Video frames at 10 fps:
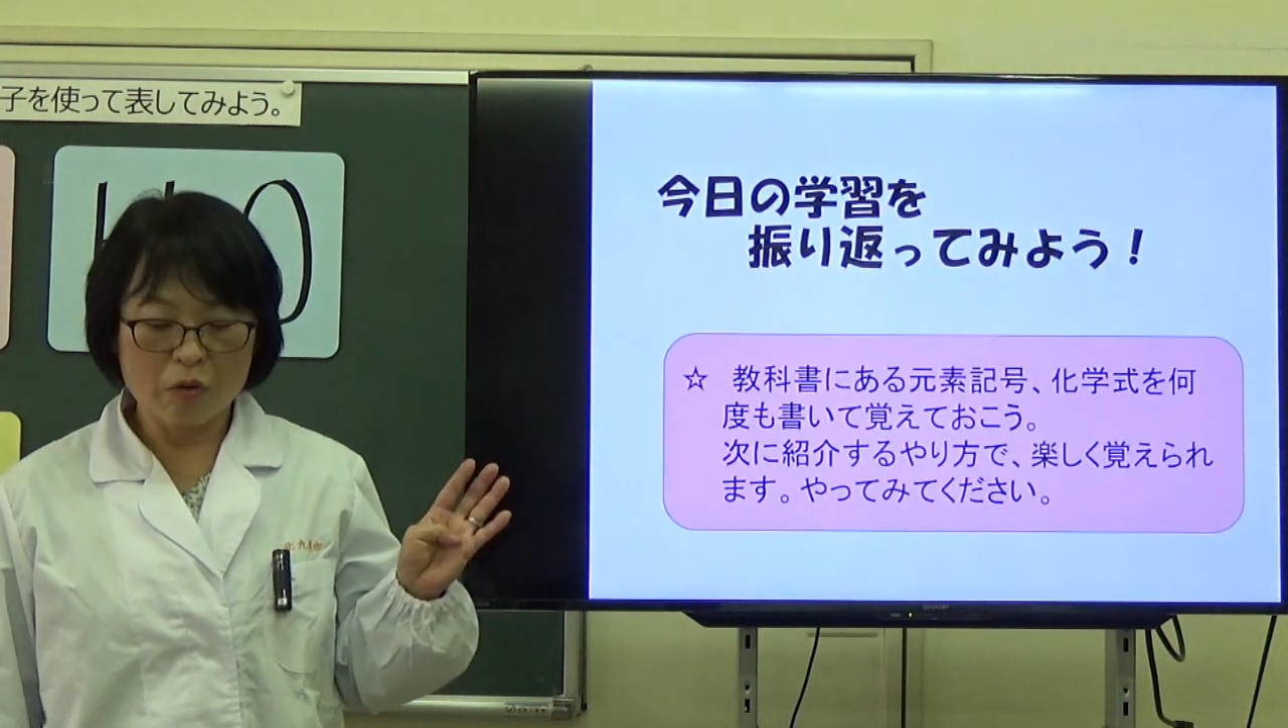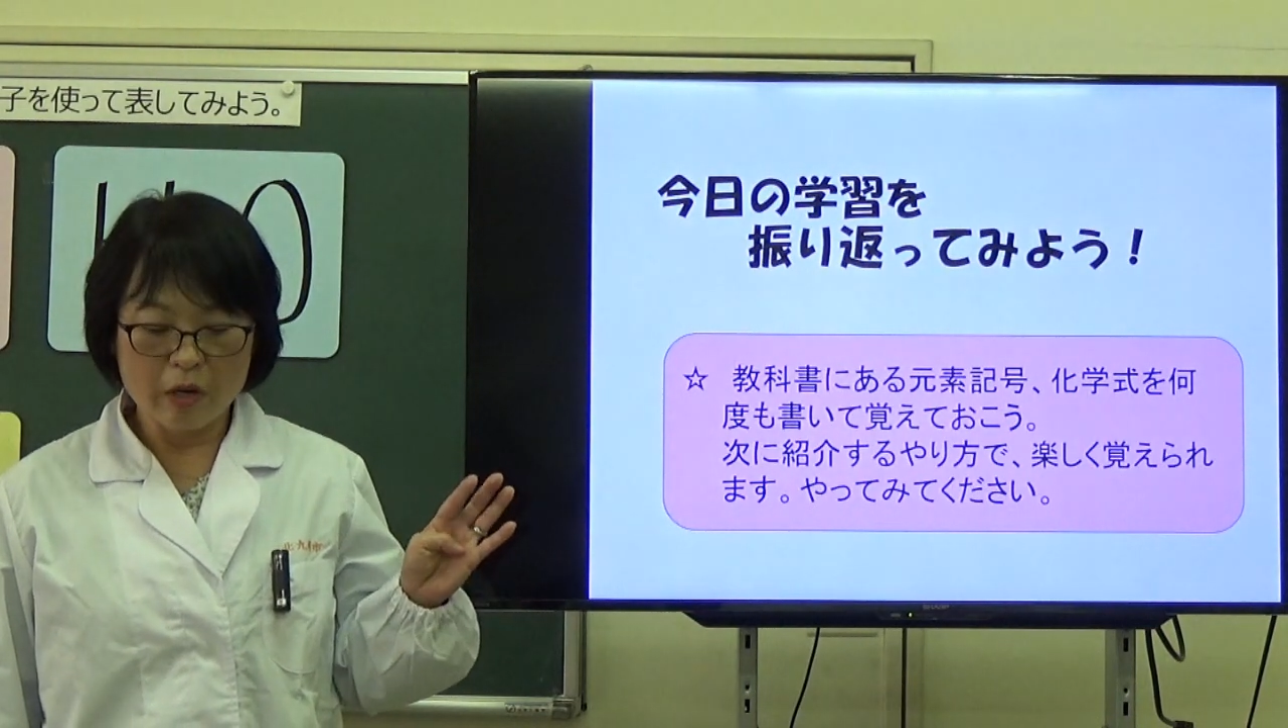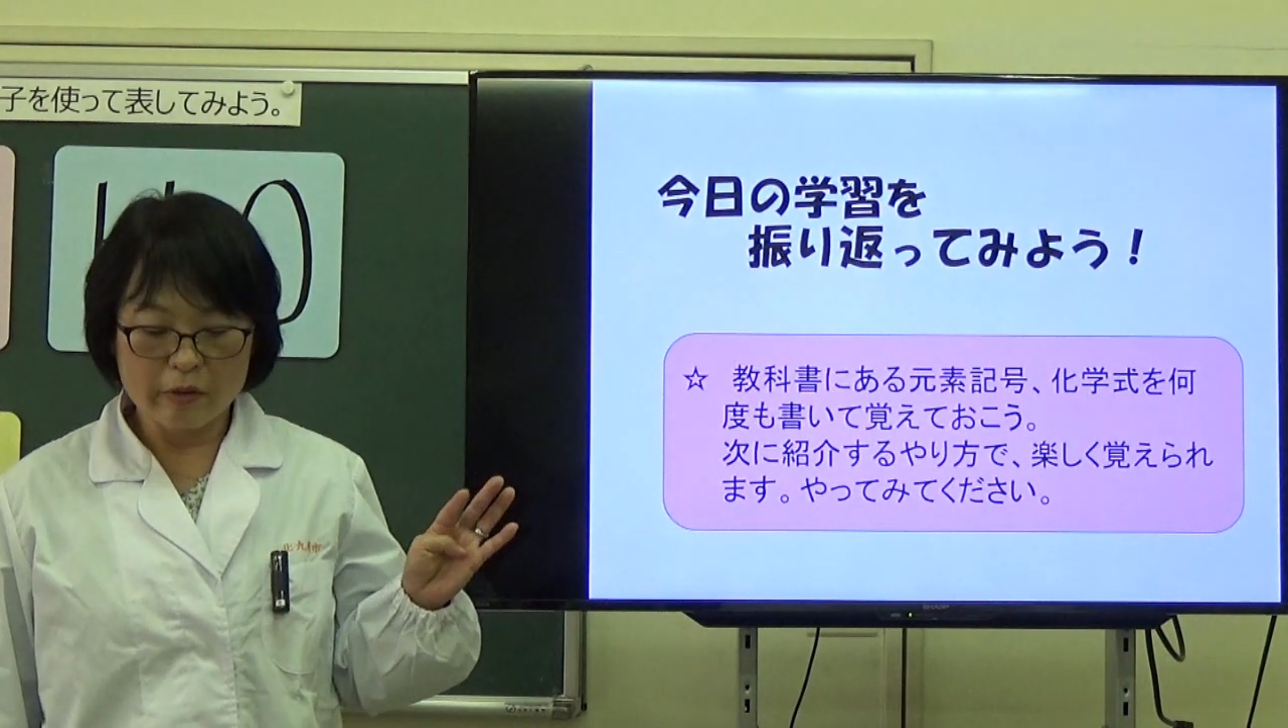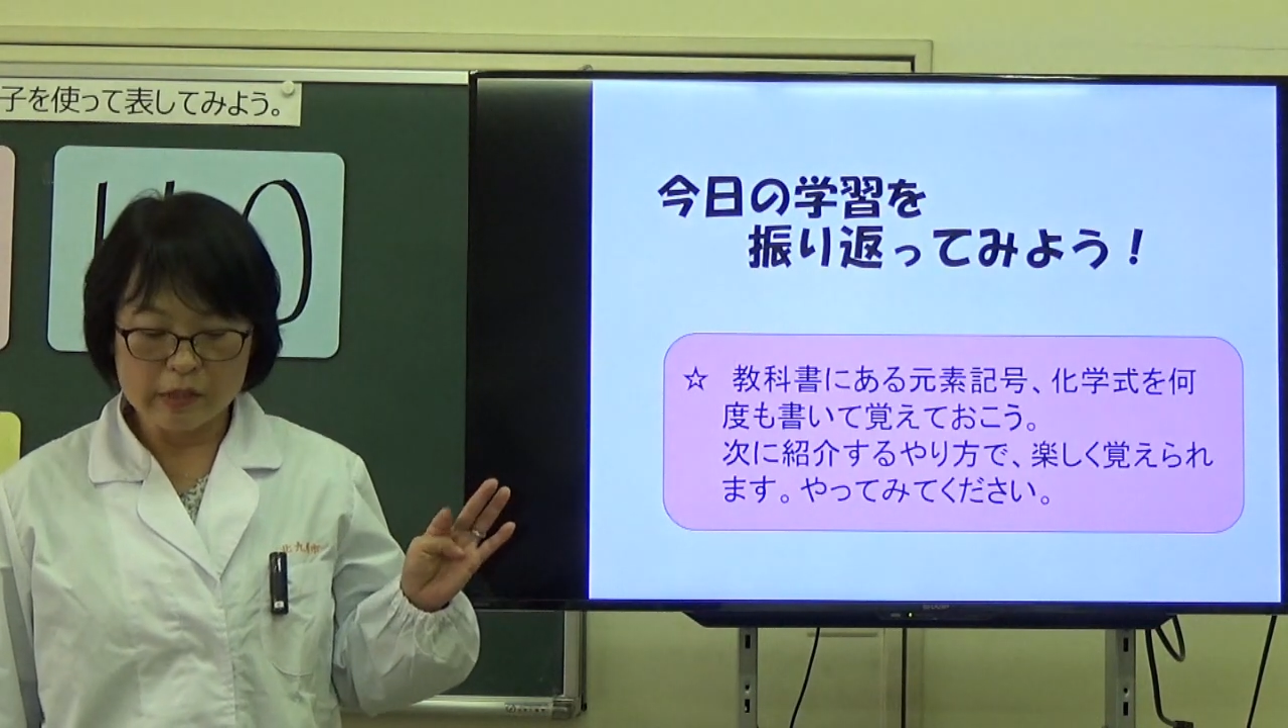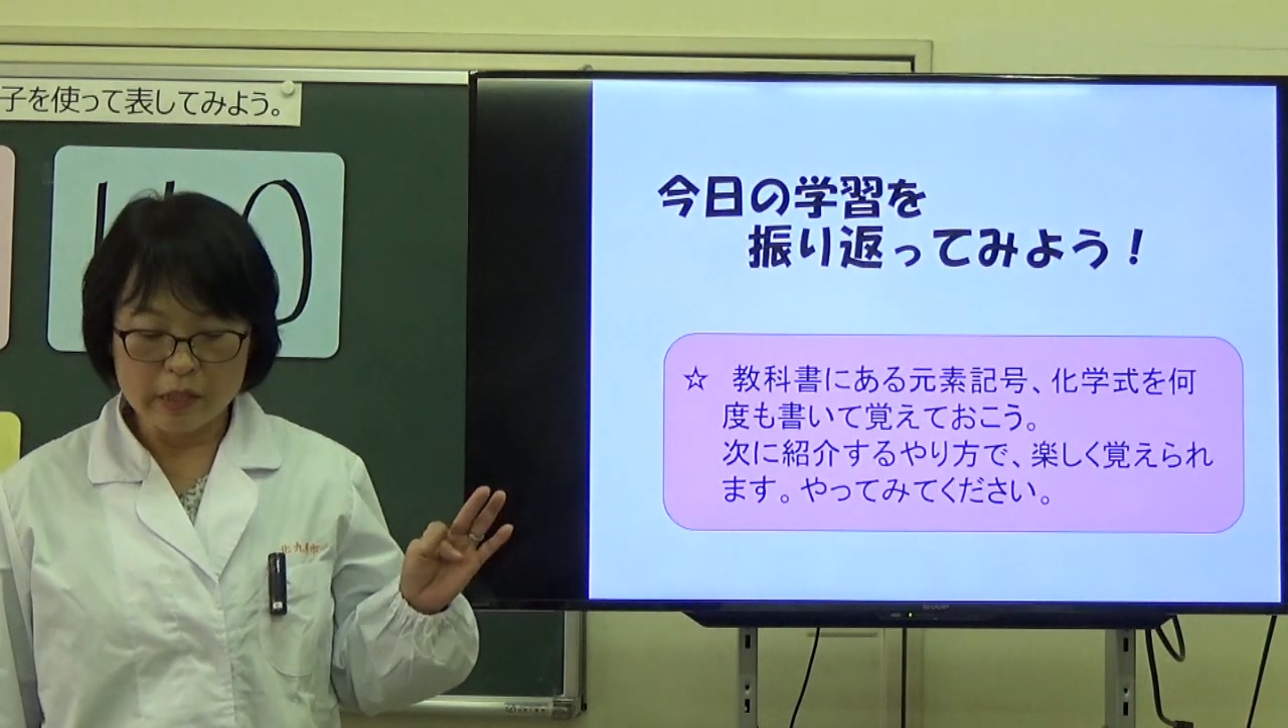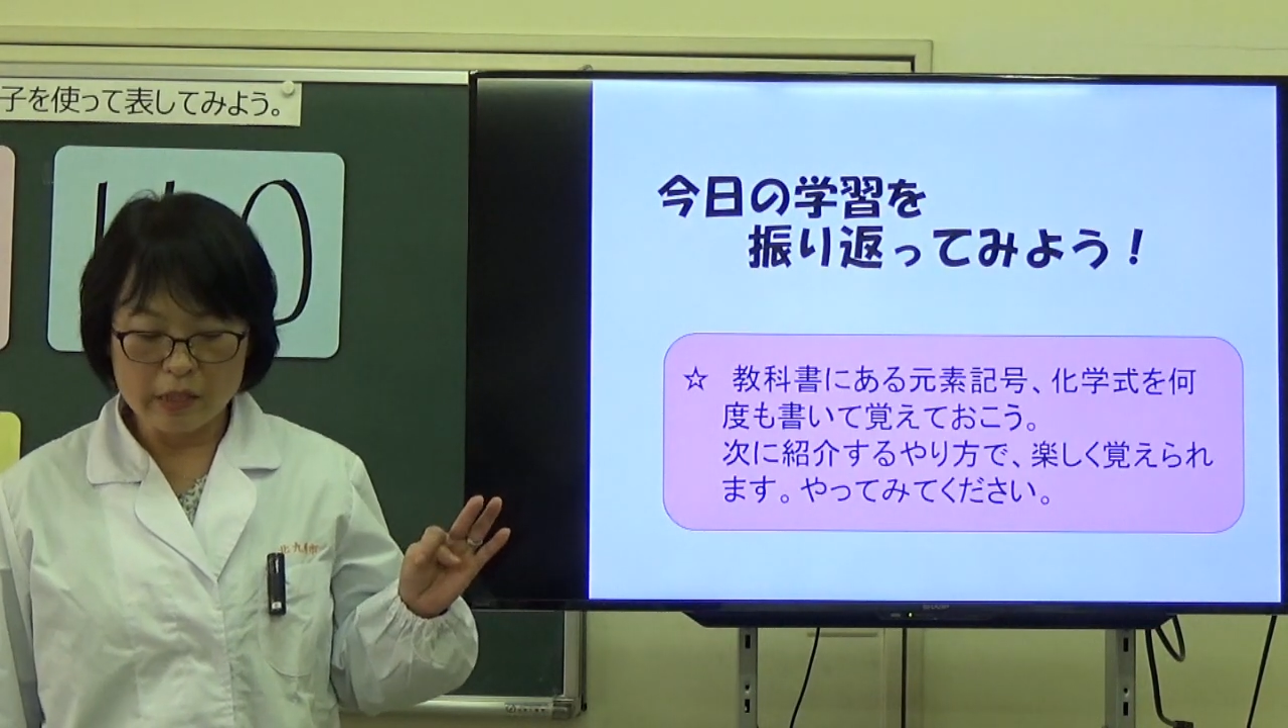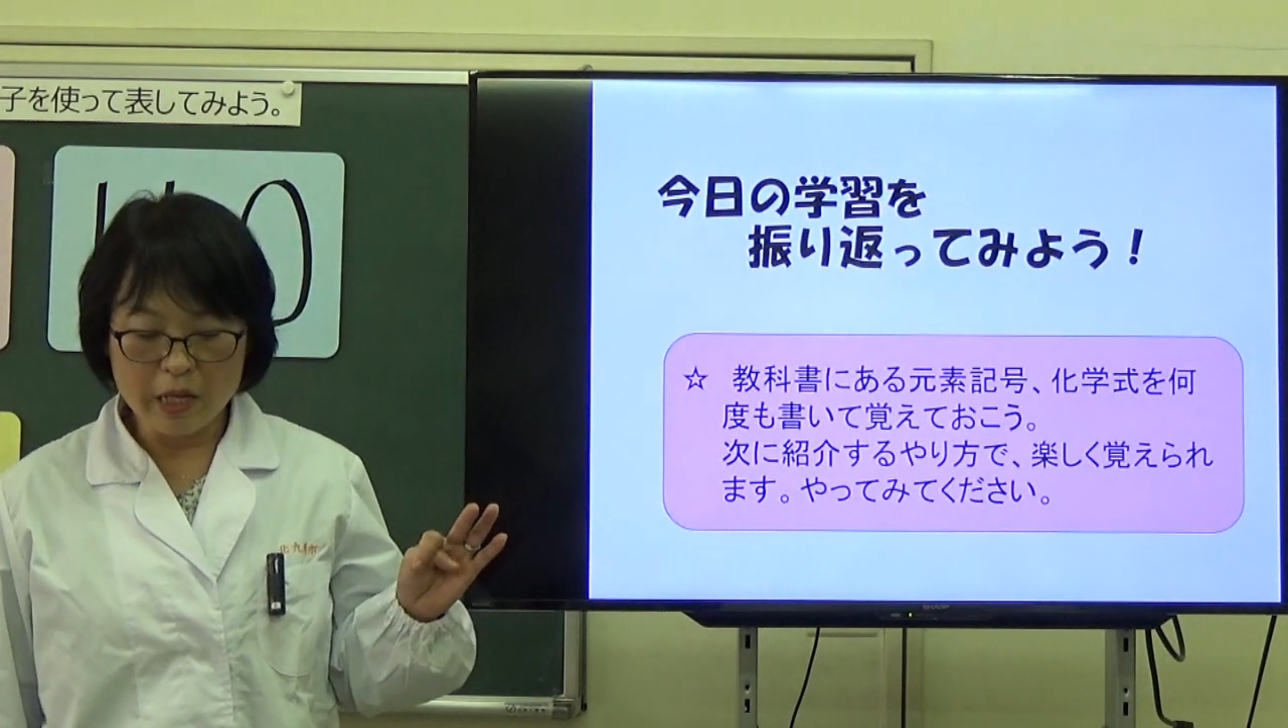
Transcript: 呂合わせ